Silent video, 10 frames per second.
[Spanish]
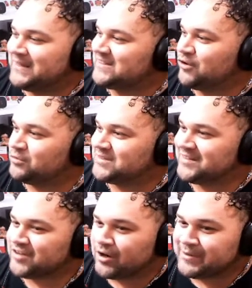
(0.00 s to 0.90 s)
va a estar
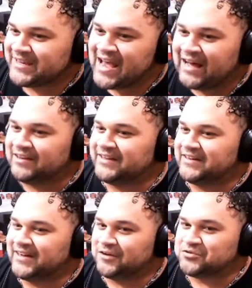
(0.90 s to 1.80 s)
contra Darby
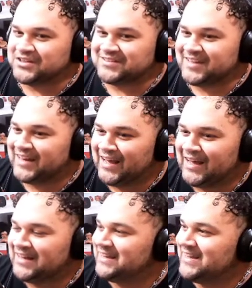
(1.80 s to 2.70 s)
Allen en la lucha
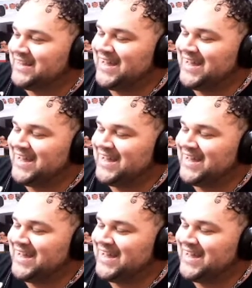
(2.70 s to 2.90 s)
estelar.